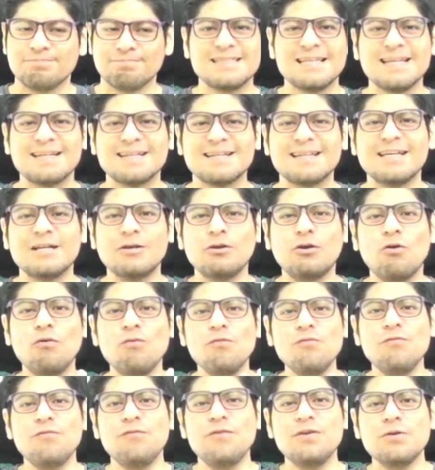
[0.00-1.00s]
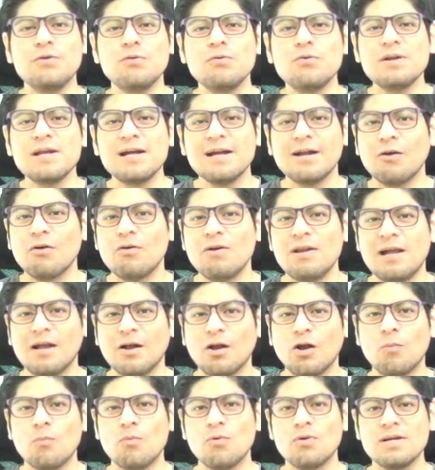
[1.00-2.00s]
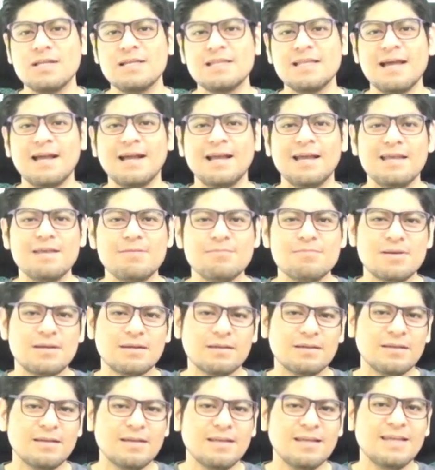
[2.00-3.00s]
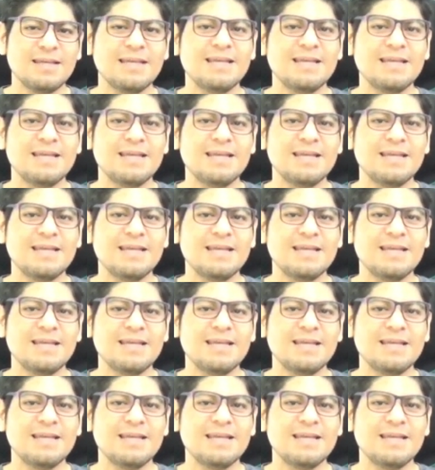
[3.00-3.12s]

se reconfigura con la comunidad gamer